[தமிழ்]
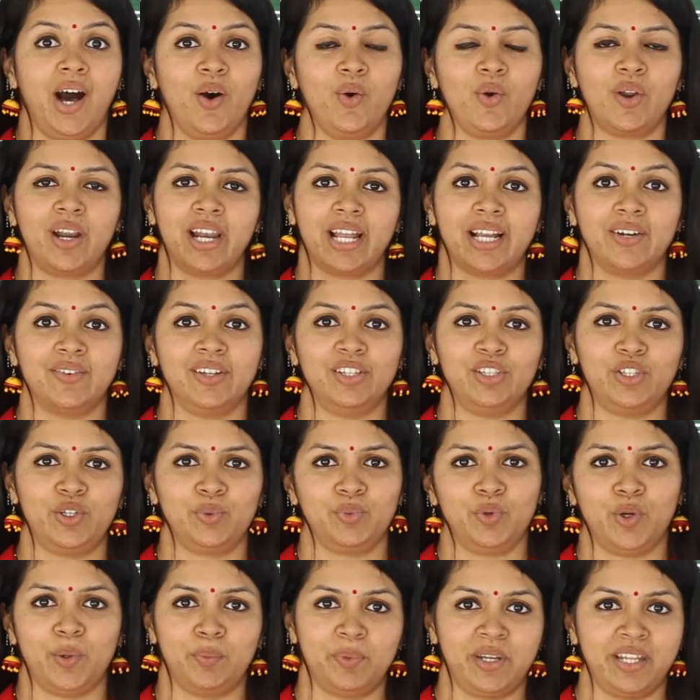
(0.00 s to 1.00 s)
அவங்களுக்கு
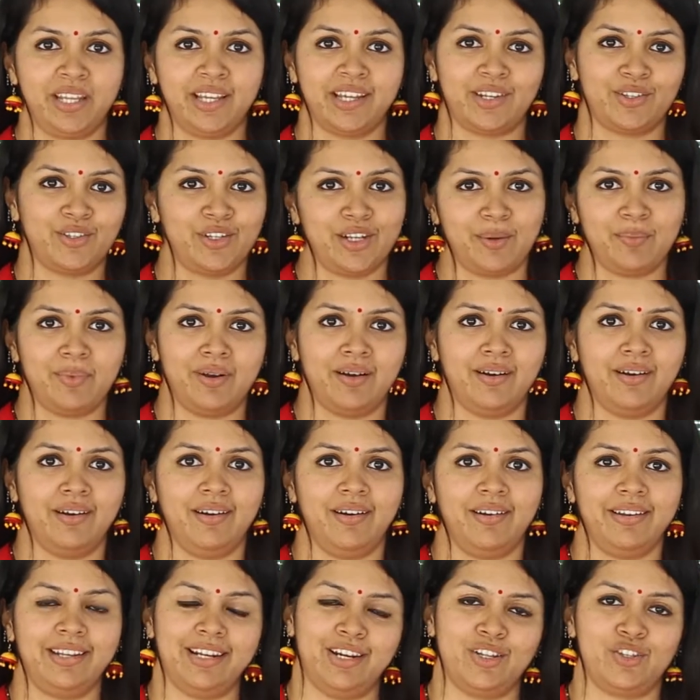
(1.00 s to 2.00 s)
வந்துருமோ அப்படிங்கிறத நம்ம
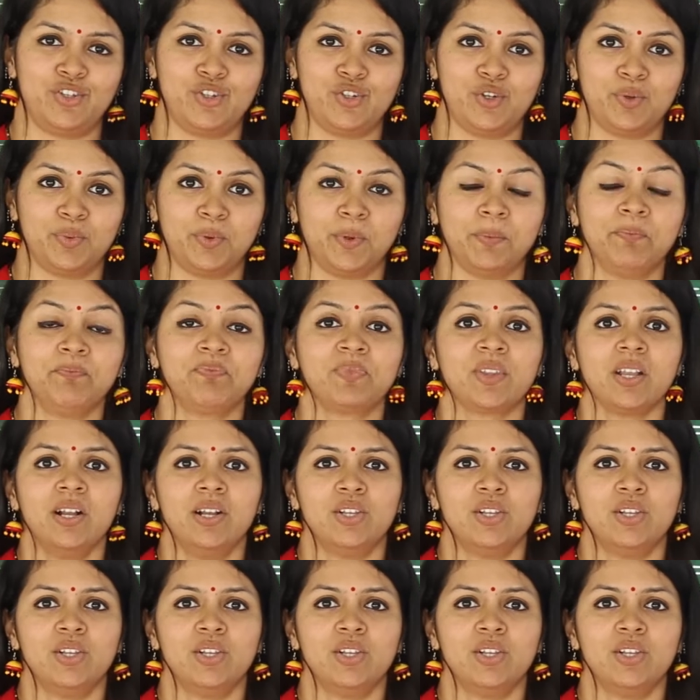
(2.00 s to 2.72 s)
நினச்சிட்ருப்போம்